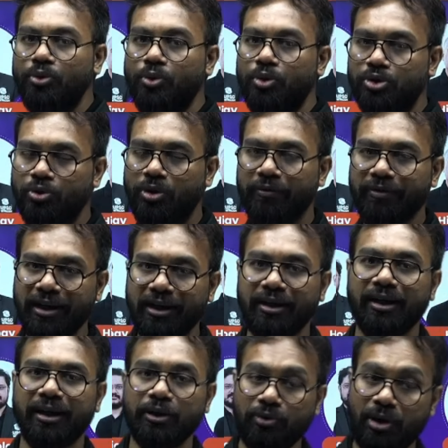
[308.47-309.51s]
कोर्स को अवेल कर
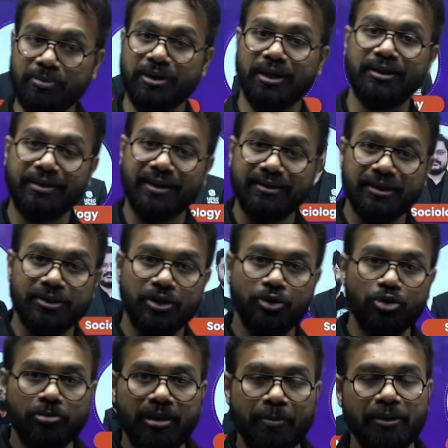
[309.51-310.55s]
रहे हैं तो आप सेलेक्ट 360 को
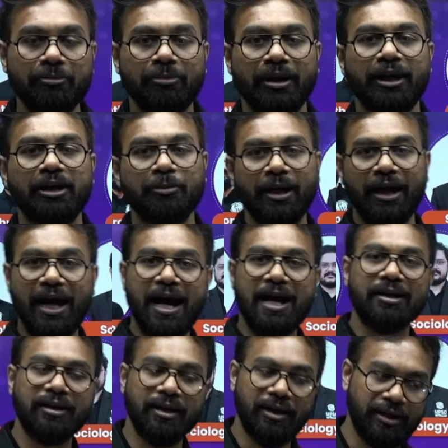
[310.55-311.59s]
भी अपने बकेट में ऐड
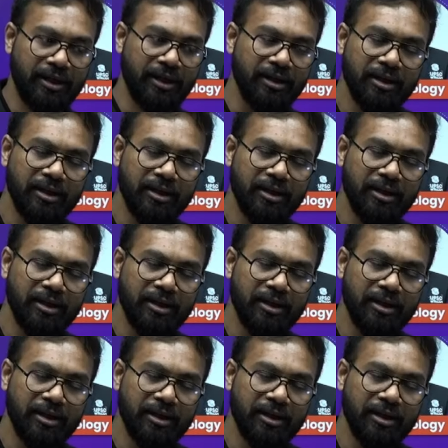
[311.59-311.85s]
करके